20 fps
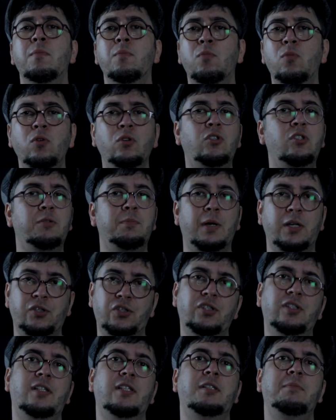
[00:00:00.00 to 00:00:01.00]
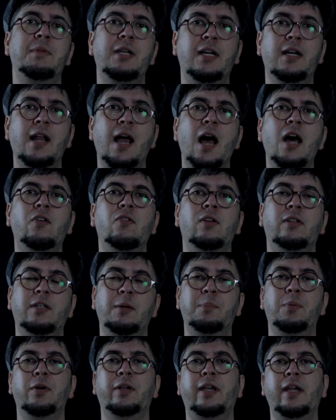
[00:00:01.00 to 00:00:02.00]
Muitos baixistas migraram
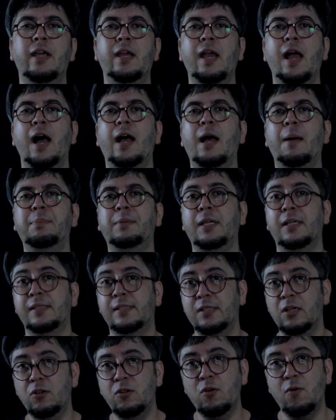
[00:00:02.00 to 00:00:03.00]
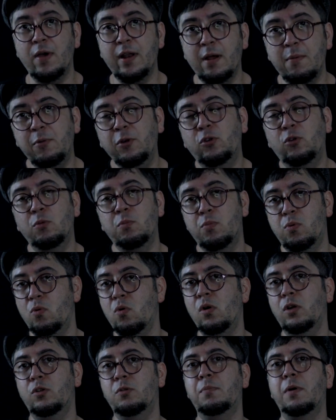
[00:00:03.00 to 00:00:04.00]
até porque a captação não era muito
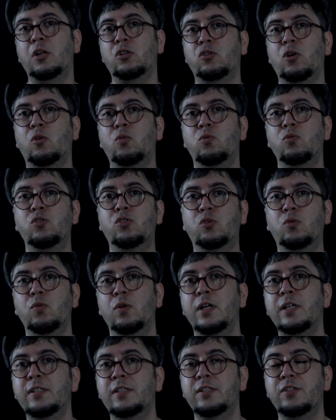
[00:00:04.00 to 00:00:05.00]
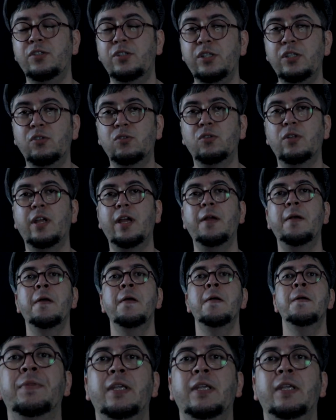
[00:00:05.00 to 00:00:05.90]
boa do baixo acústico antes disso, né?